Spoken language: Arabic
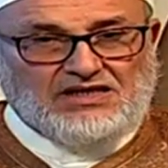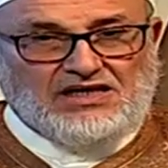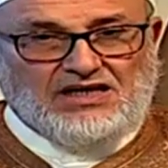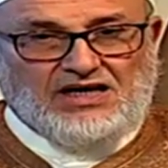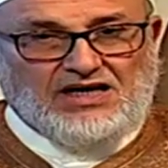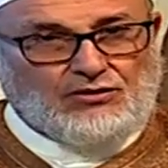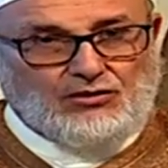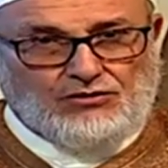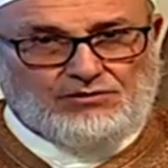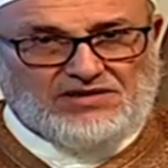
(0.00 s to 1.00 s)
حال
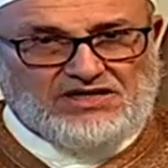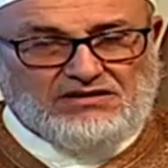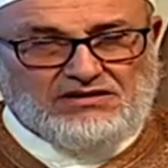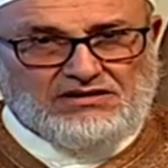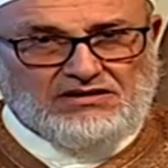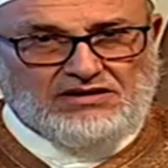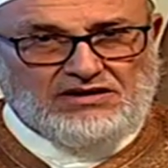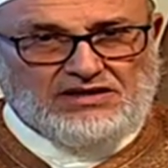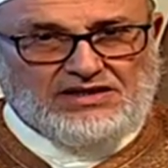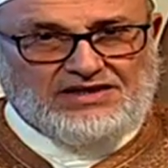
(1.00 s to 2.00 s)
الأمة
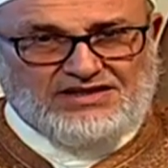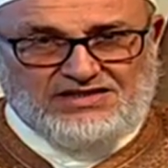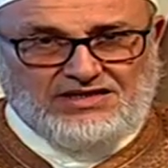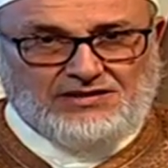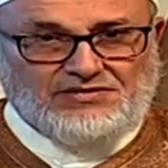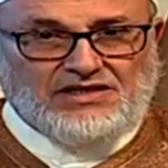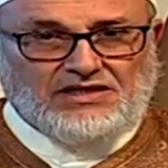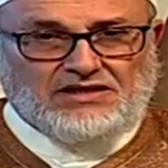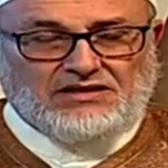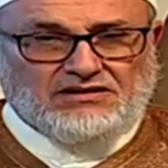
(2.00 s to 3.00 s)
الإسلامية
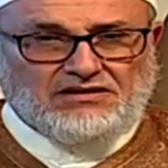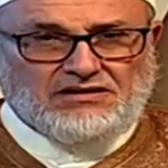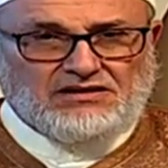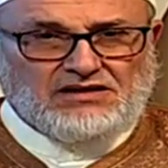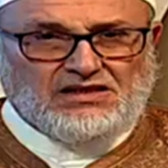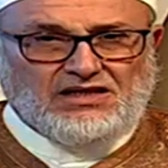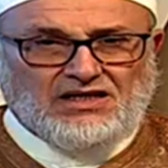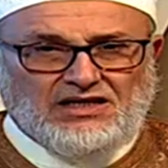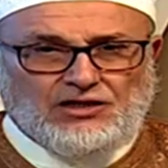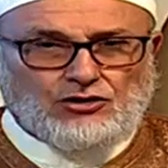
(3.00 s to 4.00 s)

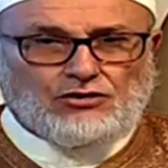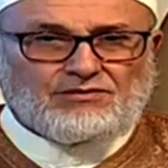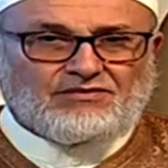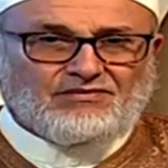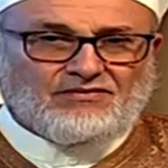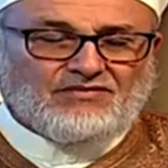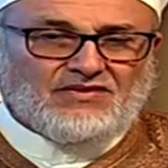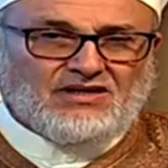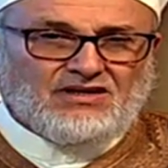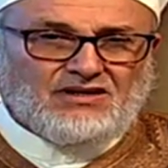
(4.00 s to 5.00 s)
اليوم
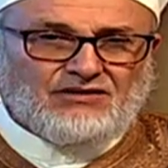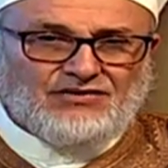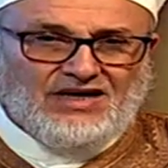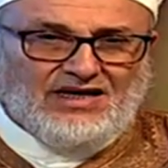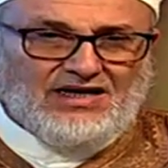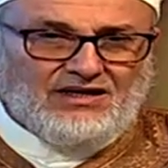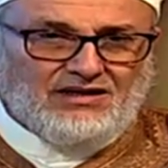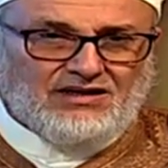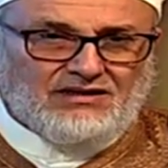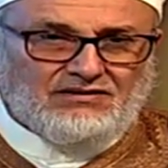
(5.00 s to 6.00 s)
في حال
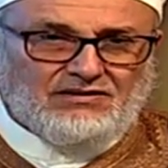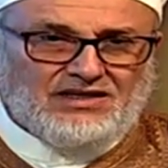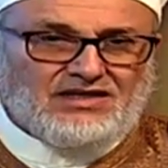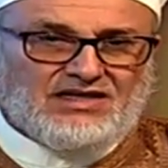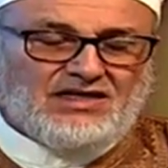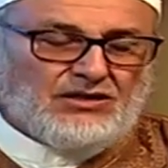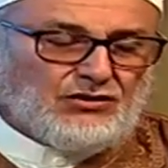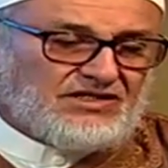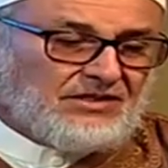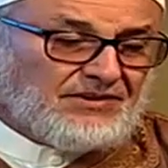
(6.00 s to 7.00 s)
يندى له
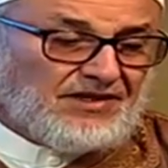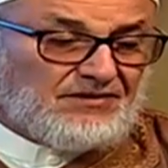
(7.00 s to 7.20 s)
الجبين